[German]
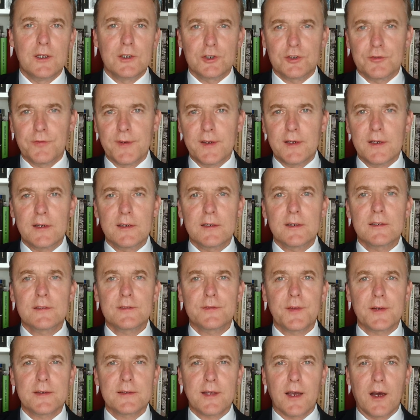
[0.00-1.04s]
schwindendes
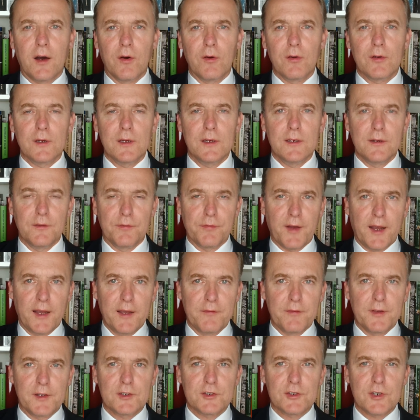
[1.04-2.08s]
Vertrauen in die
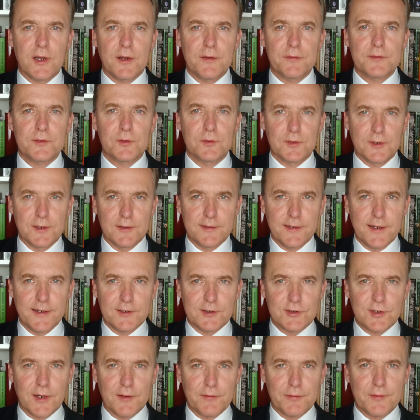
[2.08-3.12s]
freie Wirtschaft und
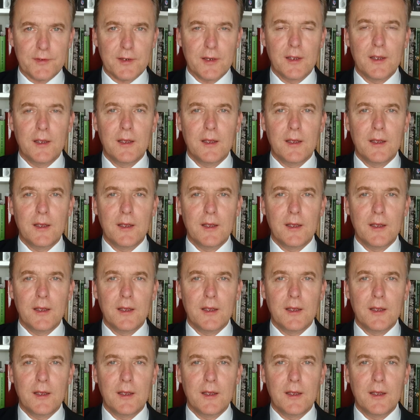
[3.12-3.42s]
Gesellschaft,